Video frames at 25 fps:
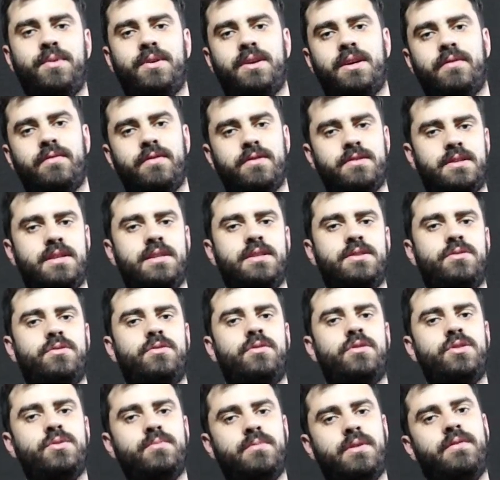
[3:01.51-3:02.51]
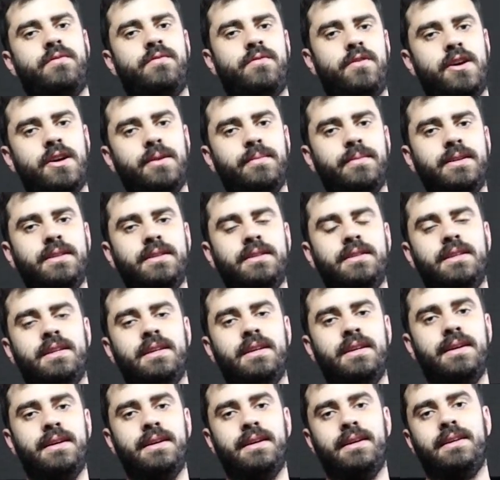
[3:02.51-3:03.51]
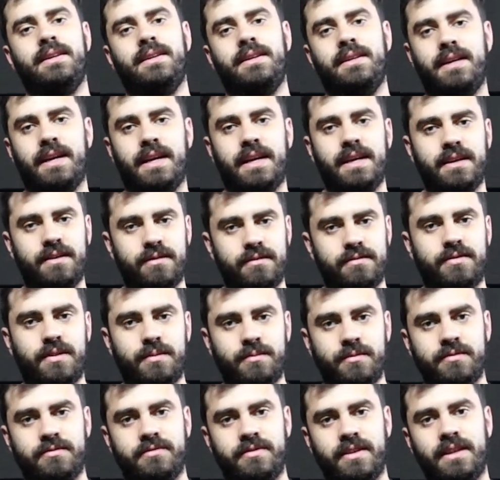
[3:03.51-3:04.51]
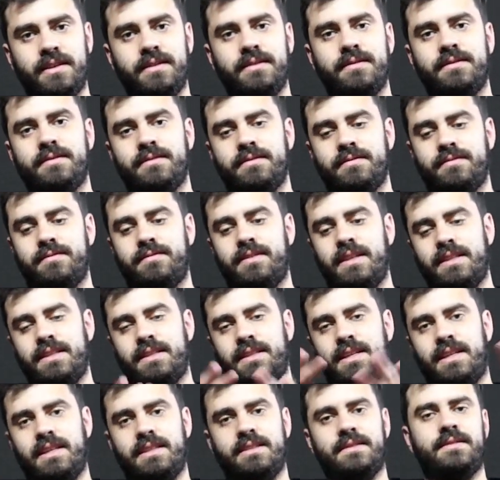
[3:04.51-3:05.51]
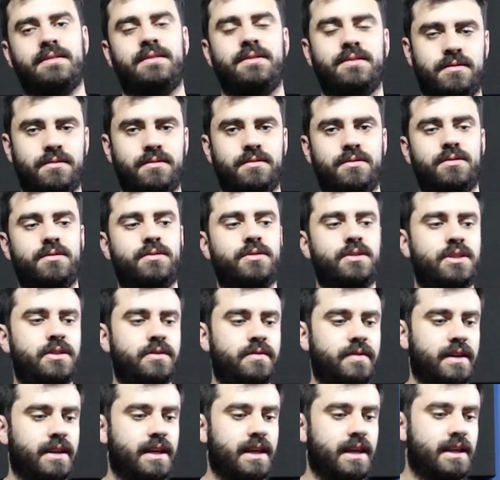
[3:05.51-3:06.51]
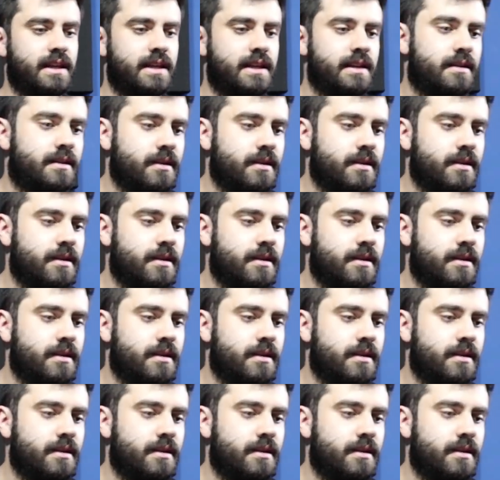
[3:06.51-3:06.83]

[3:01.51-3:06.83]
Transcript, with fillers: Porque você estudou de uma forma e aí no vamos ver vai estar tá tudo diferente.